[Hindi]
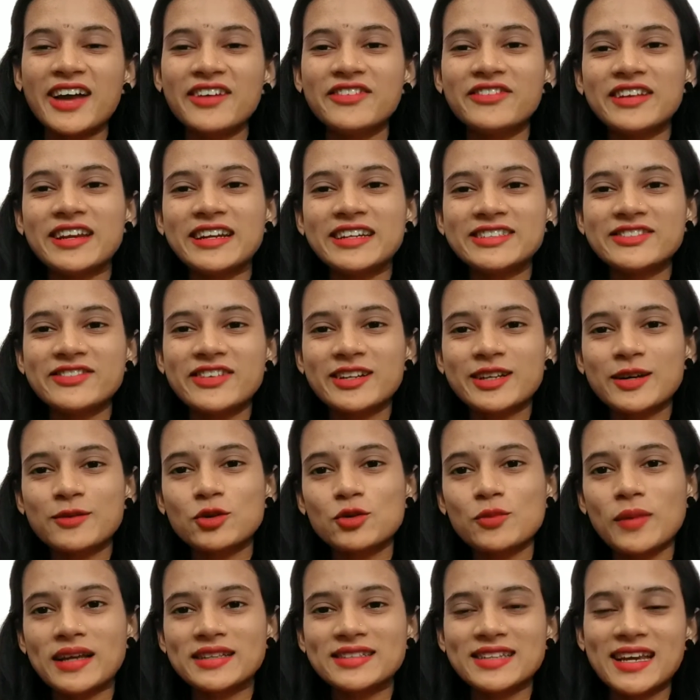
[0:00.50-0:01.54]
हाय फ्रेंड्स
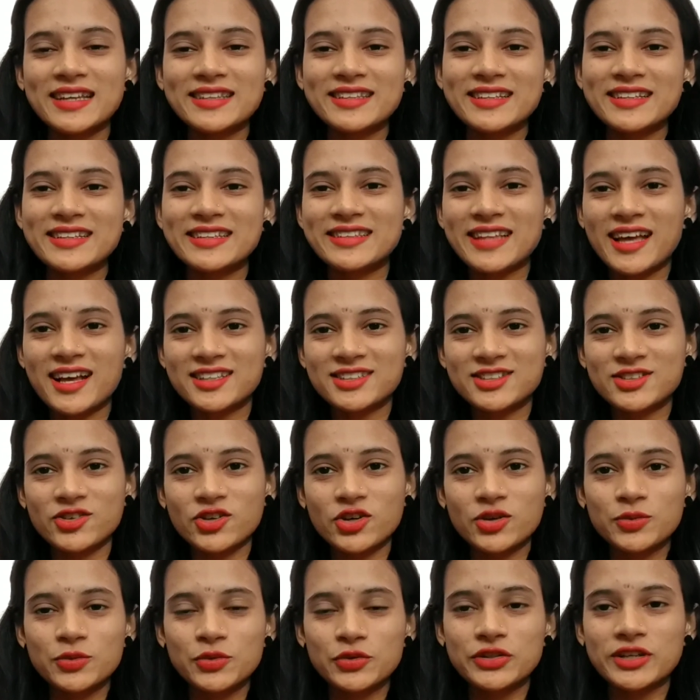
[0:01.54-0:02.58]
वेलकम टू माय चैनल इनहांस
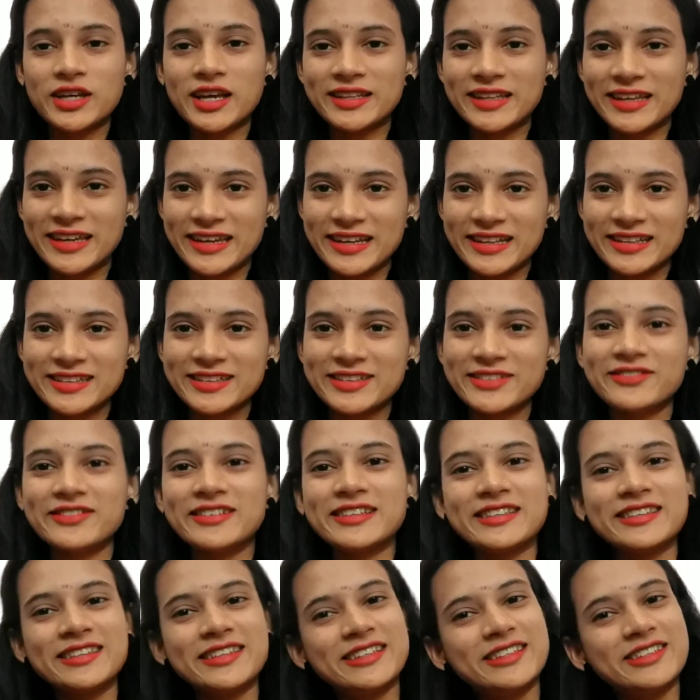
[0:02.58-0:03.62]
योर ब्यूटी एंड हेल्थ
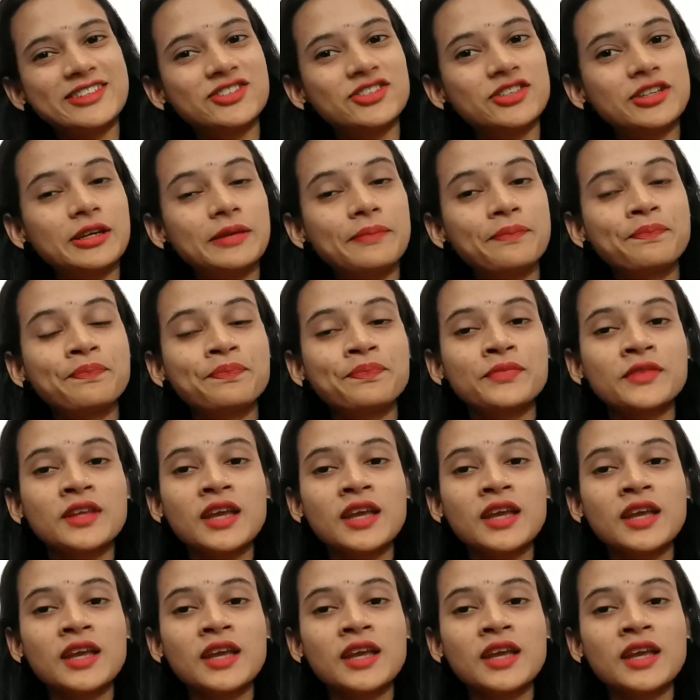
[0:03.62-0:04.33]
विद धनश्री